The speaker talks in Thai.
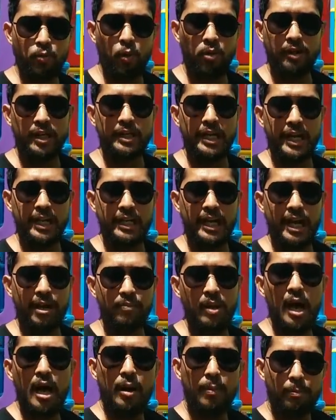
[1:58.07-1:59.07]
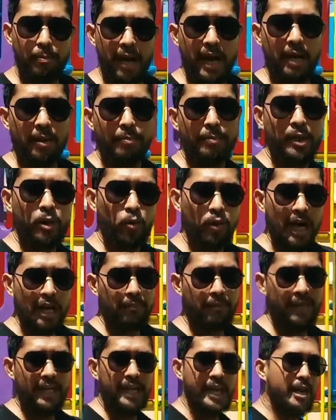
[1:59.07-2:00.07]
ตรงนั่นเองนะครับมาดูกัน
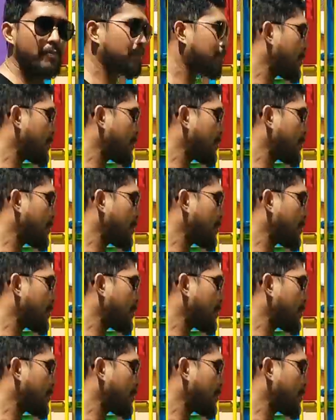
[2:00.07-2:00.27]
เป็นยังไงค